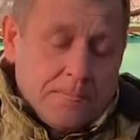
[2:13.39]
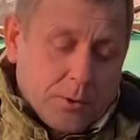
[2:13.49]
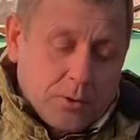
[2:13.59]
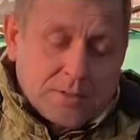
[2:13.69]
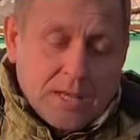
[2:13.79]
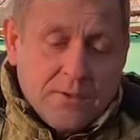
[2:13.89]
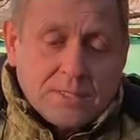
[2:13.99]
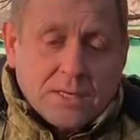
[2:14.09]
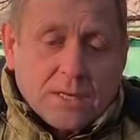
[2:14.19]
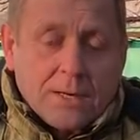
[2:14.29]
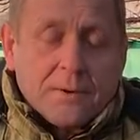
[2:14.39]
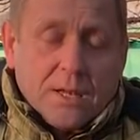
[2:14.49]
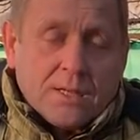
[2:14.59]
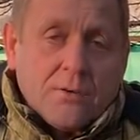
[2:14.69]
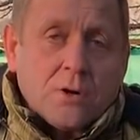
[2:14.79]
Госсовете Крыма,
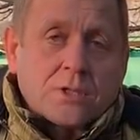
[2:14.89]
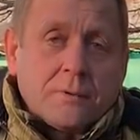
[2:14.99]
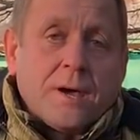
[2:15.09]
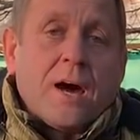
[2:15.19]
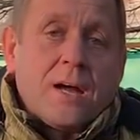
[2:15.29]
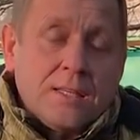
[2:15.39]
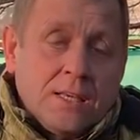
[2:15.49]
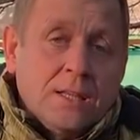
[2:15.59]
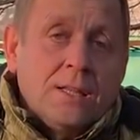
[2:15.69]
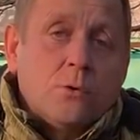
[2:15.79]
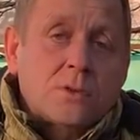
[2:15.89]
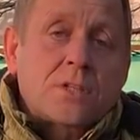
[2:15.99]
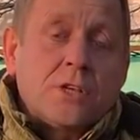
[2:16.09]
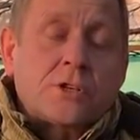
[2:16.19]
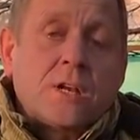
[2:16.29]
для того, чтобы они
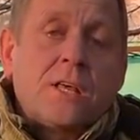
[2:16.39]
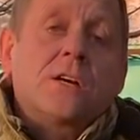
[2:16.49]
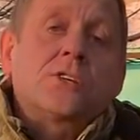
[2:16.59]
услышали,